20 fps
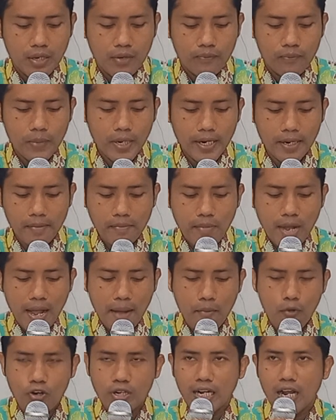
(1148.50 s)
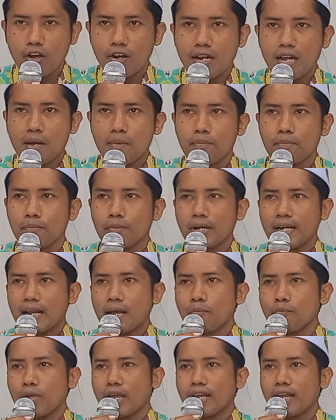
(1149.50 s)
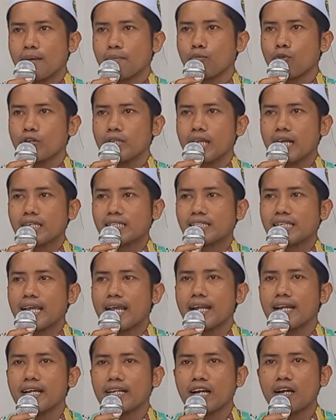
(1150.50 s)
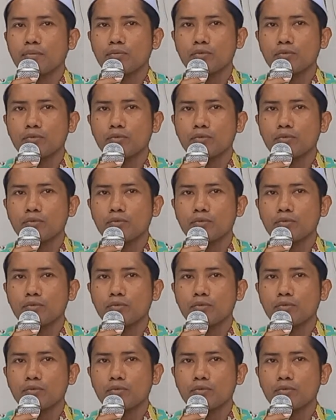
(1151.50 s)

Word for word: Berma mun kaula benampianan pun nyakse deka